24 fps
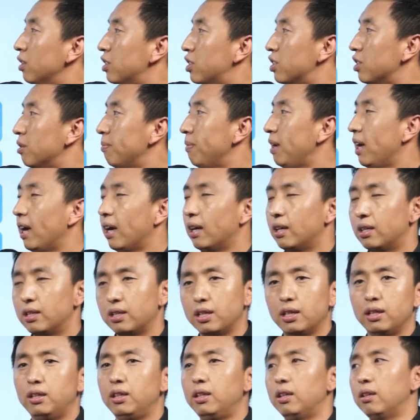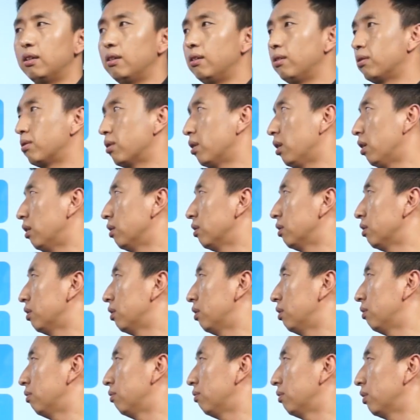直面真谛，也就是
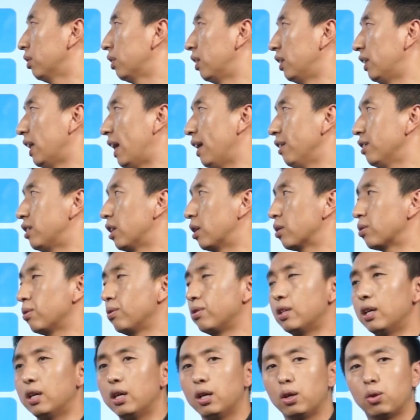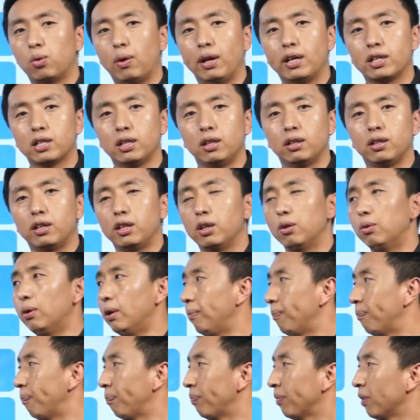给大家讲述一些管理上的理
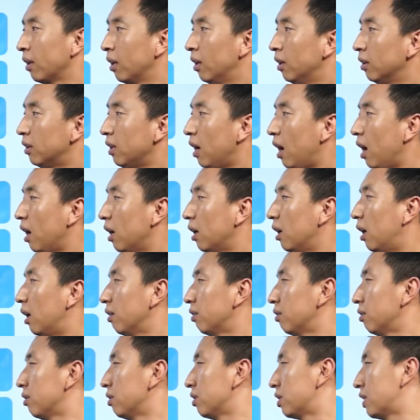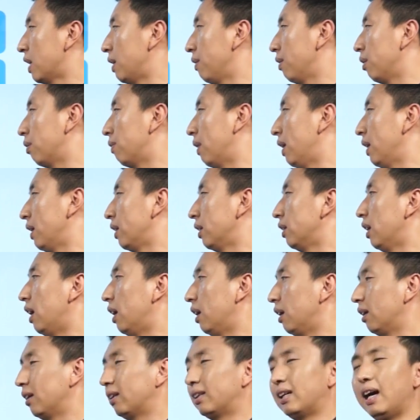论。第二个，战略管理
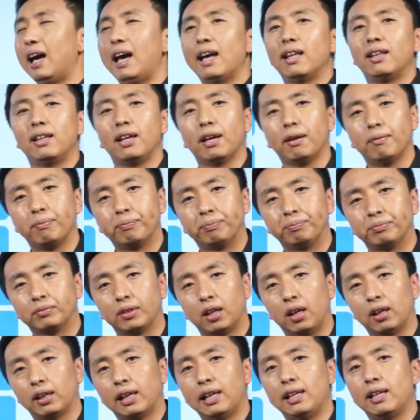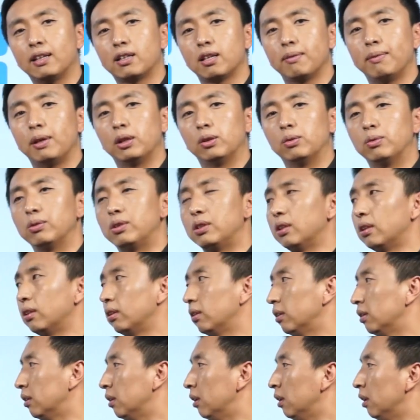的概念啊，概念层面的东西。
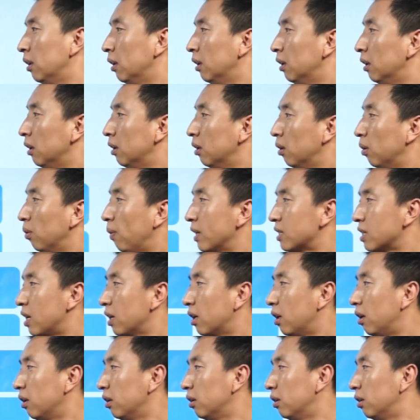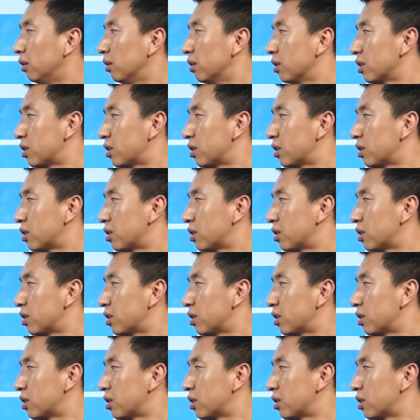万丈高楼